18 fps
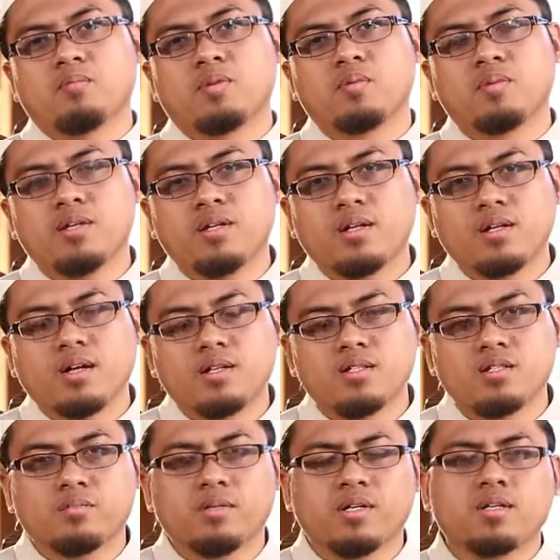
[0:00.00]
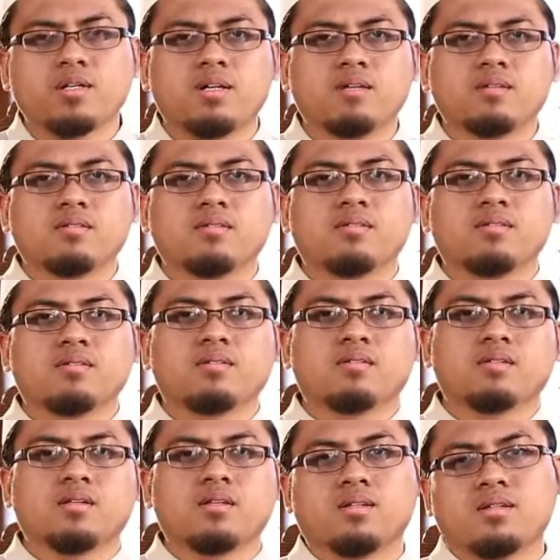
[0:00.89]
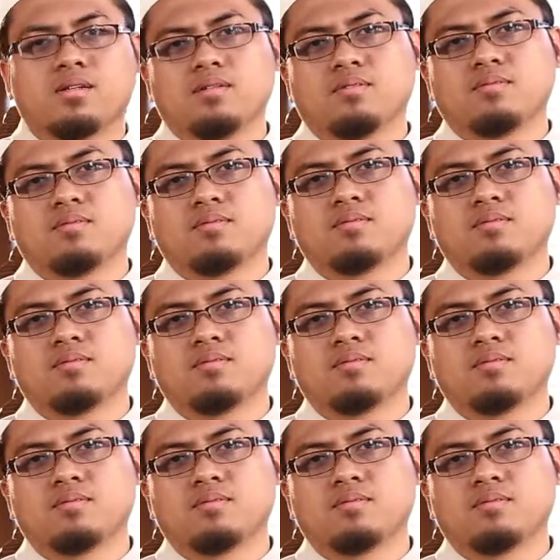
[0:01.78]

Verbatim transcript: Berbeda dengan sebagian kita.